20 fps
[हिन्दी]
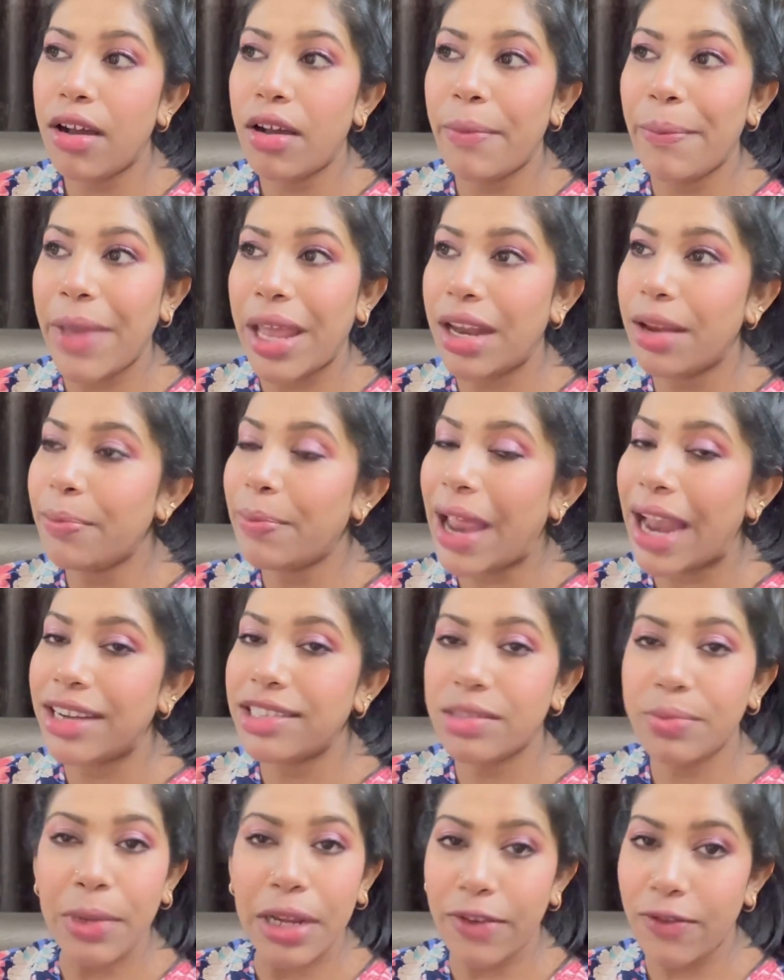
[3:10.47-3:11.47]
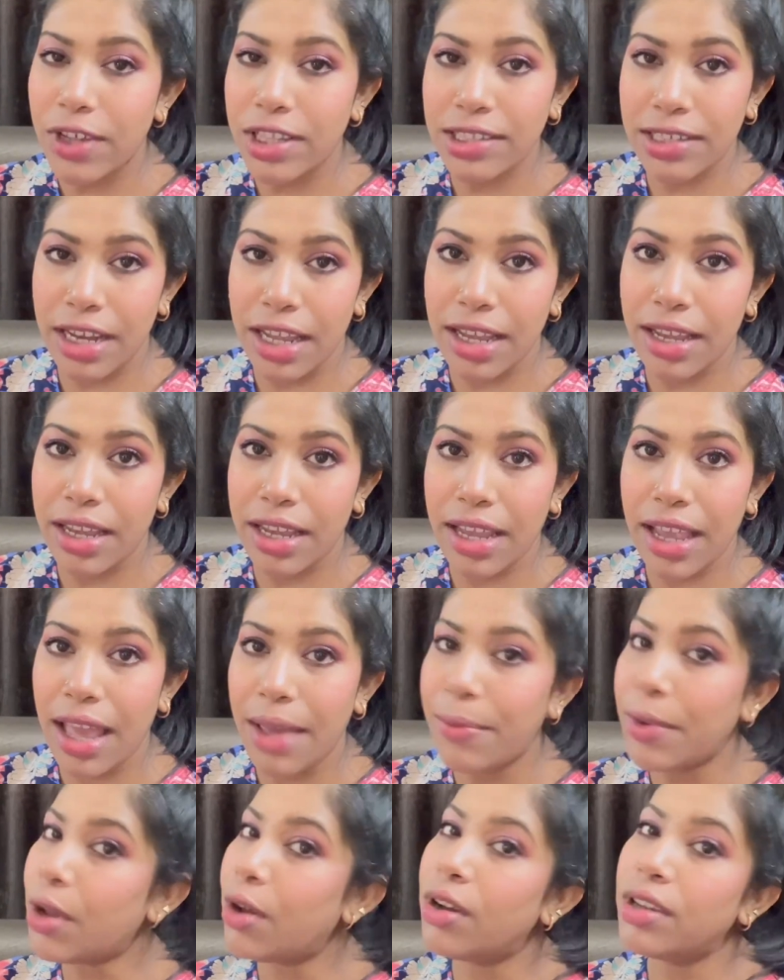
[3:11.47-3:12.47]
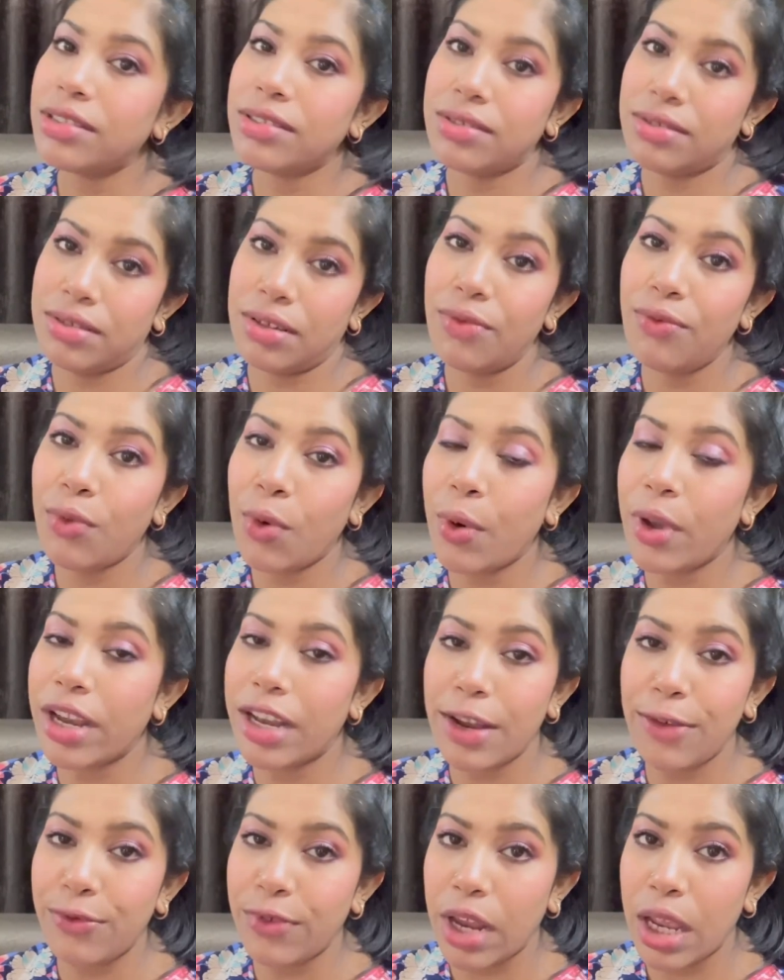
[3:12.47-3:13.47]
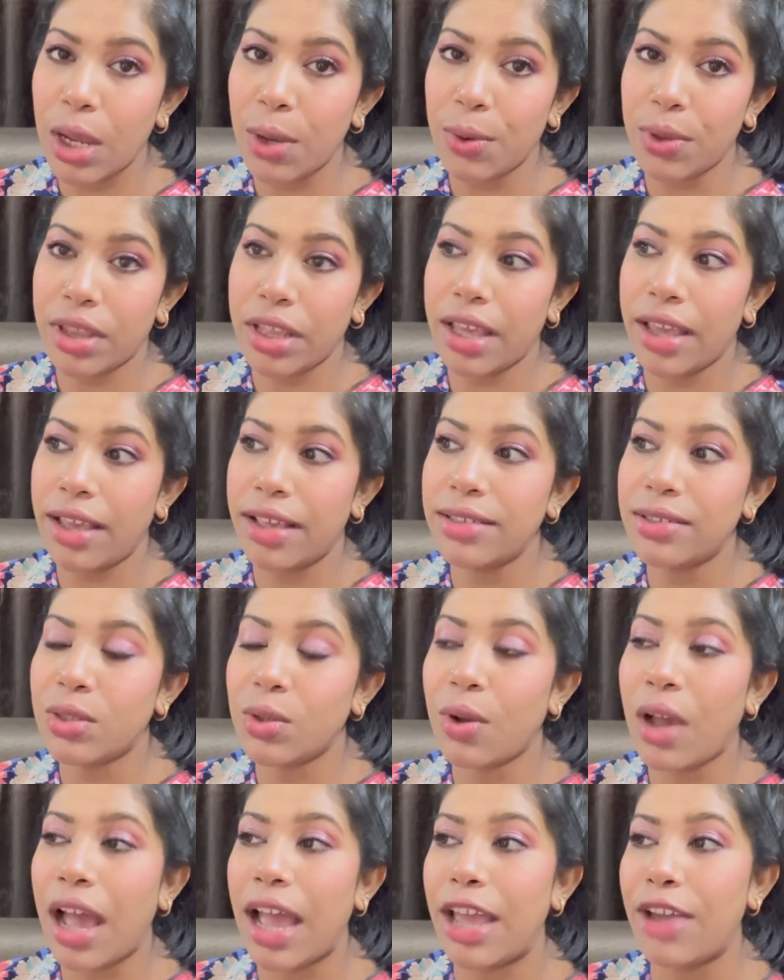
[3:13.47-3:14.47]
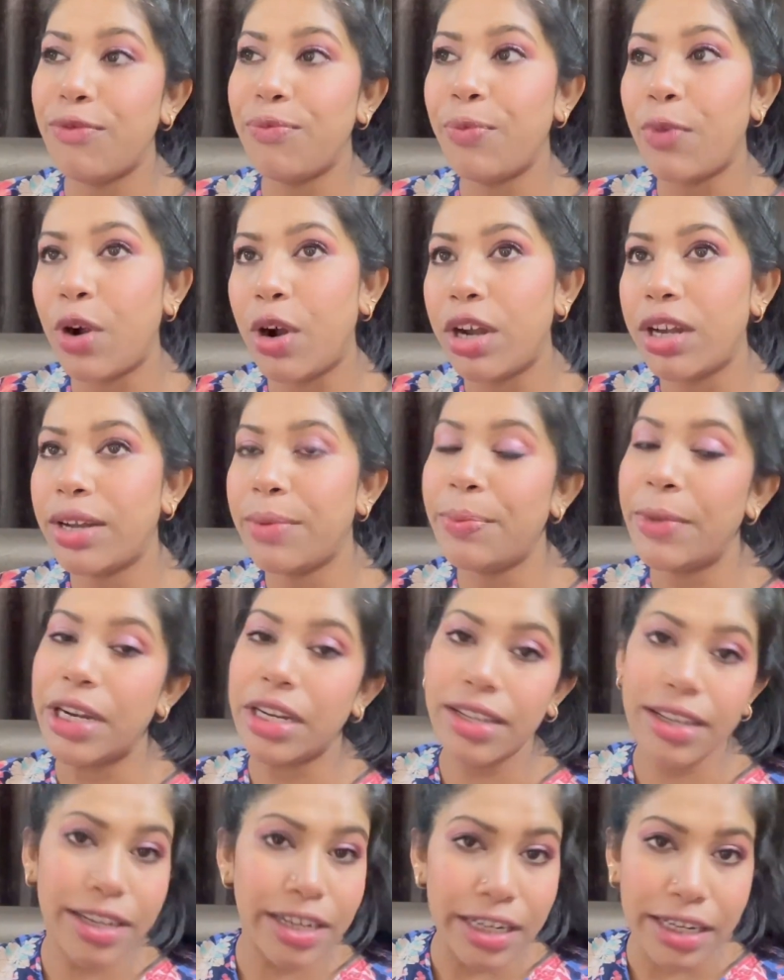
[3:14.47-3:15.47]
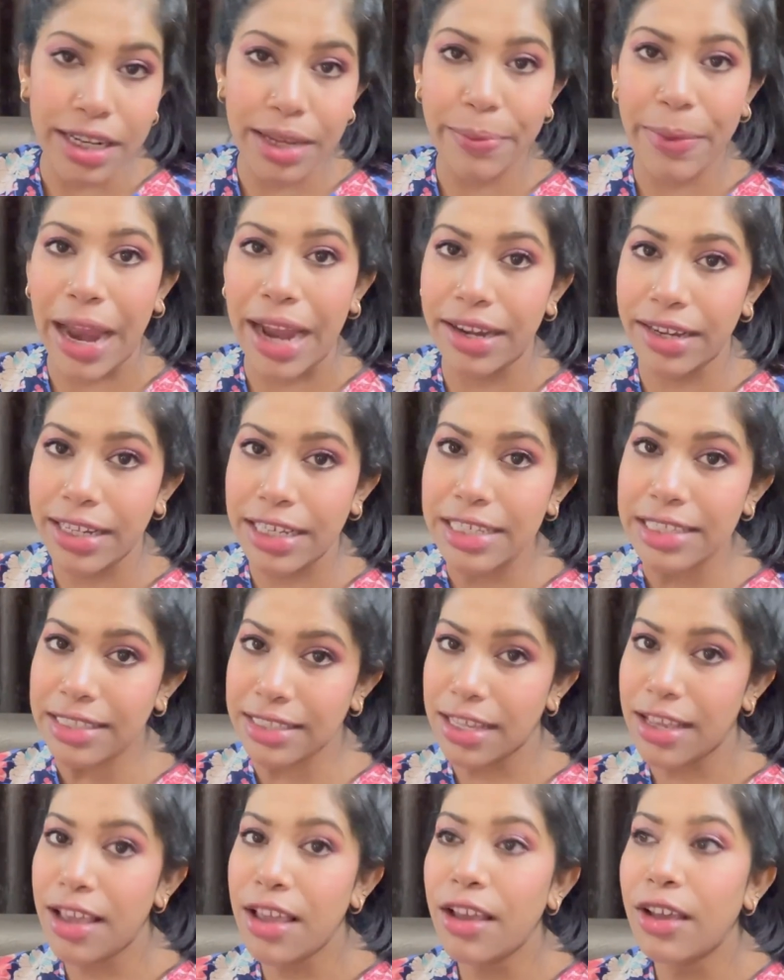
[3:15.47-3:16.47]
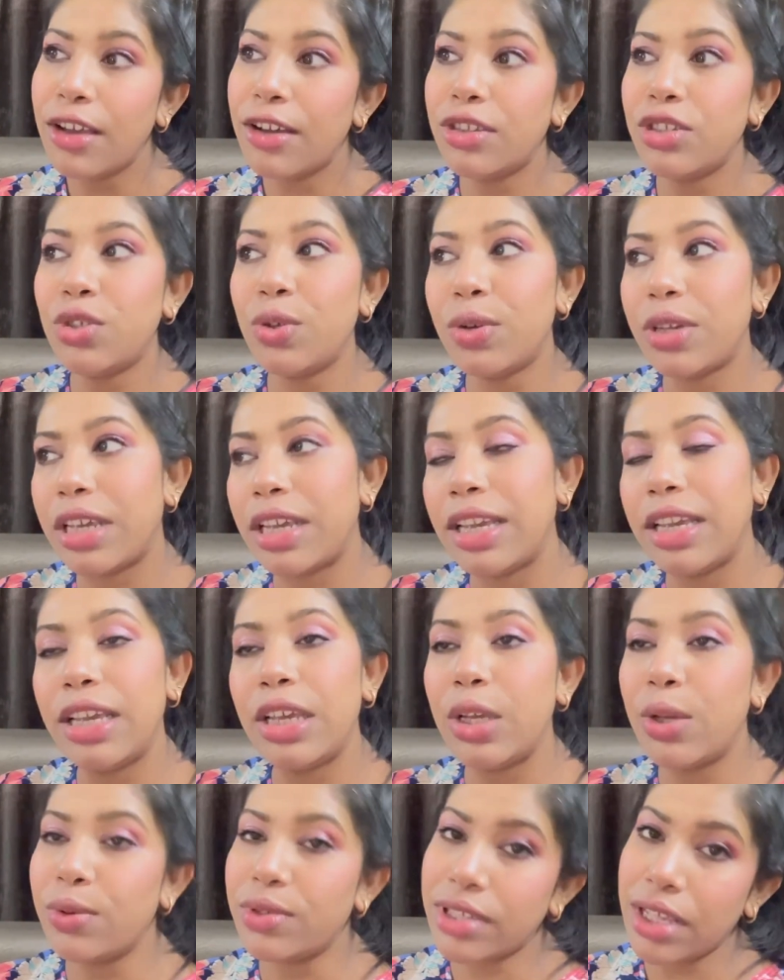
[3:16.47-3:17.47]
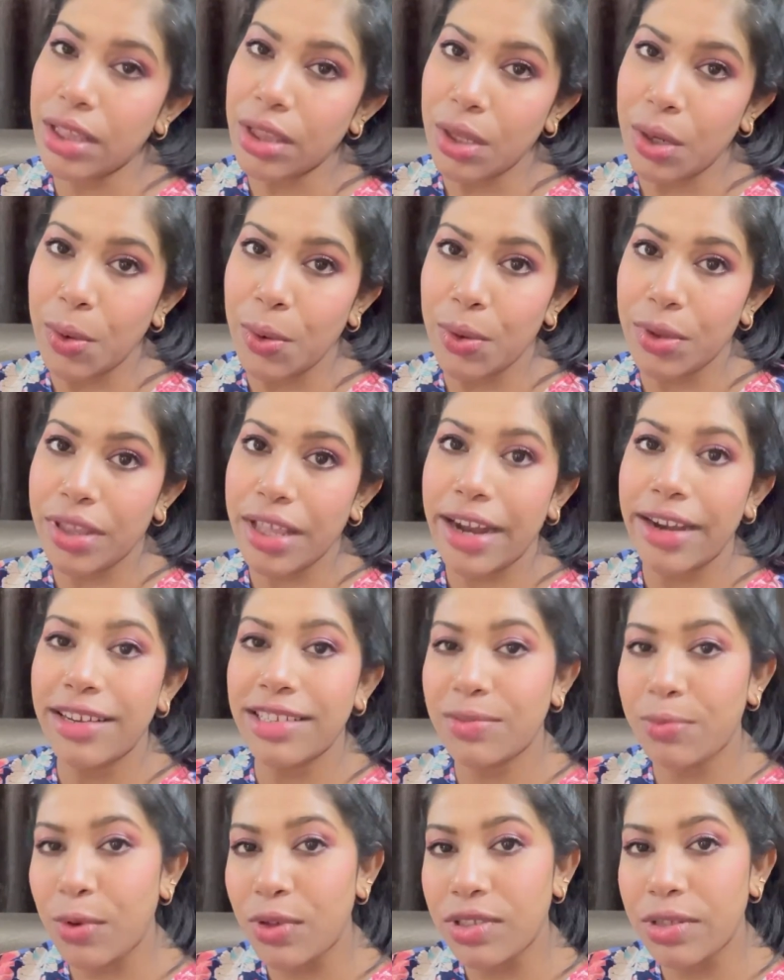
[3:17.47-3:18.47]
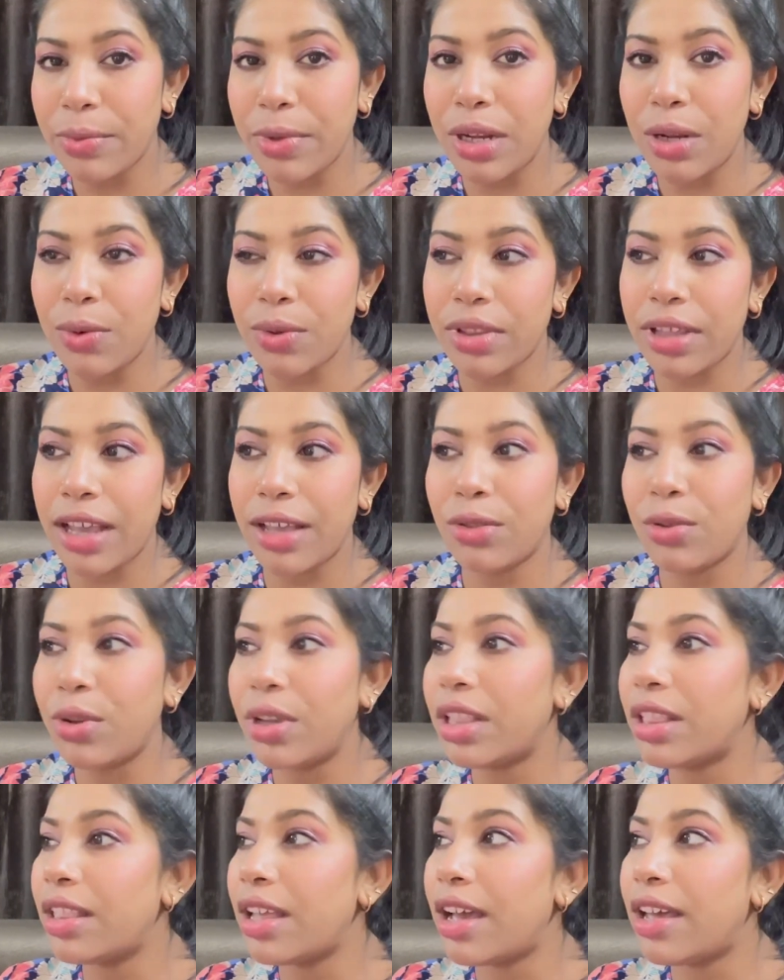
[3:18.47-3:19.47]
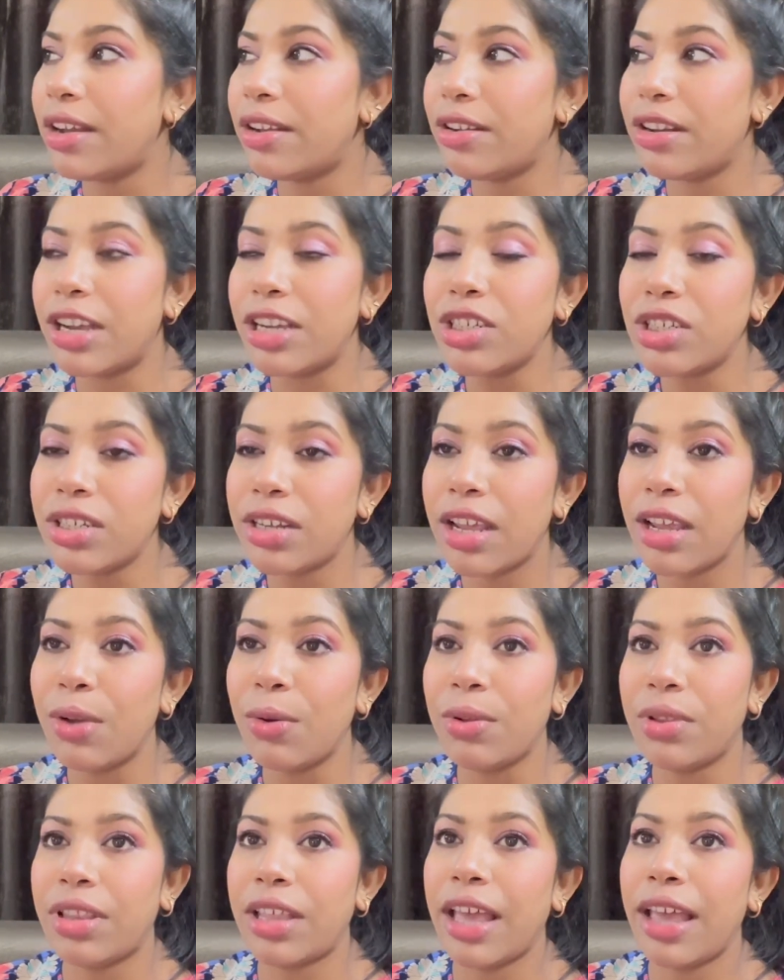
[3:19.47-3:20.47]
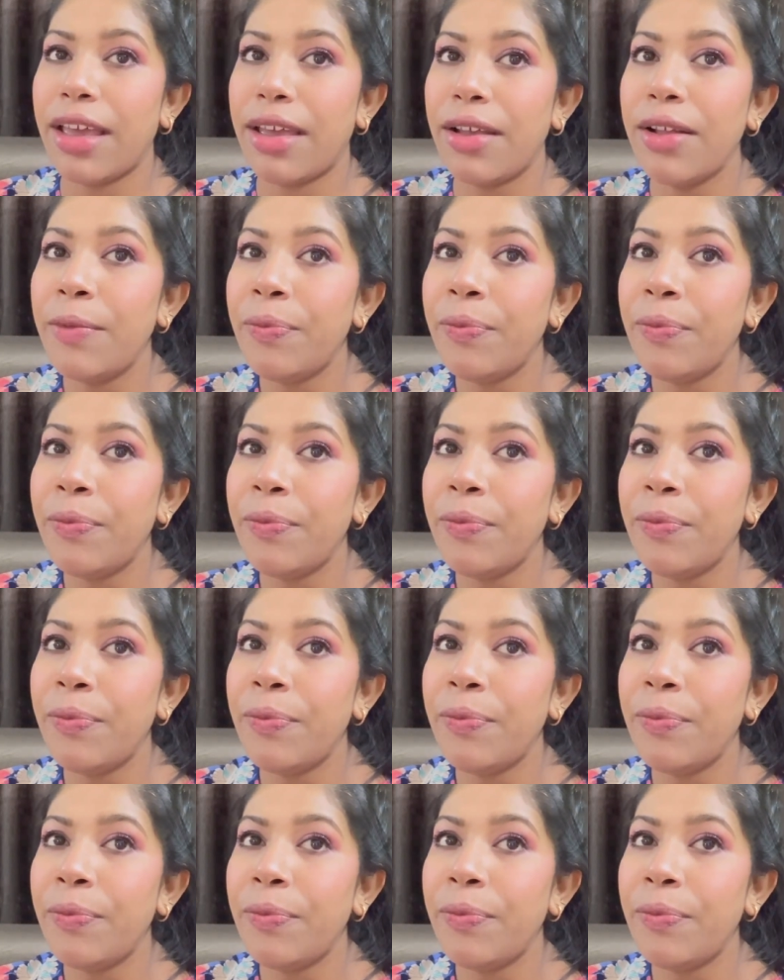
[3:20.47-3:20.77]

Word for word: मैंने पैड्स में इन्वेस्ट नहीं किया है बिकॉज वो इनफ नहीं होते हैं सो आई हैव बॉट मटर्निटी पैंटीज जो कि यूज एंड थ्रो होता है डिस्पोजेबल होता है तो इतना रश नहीं होता है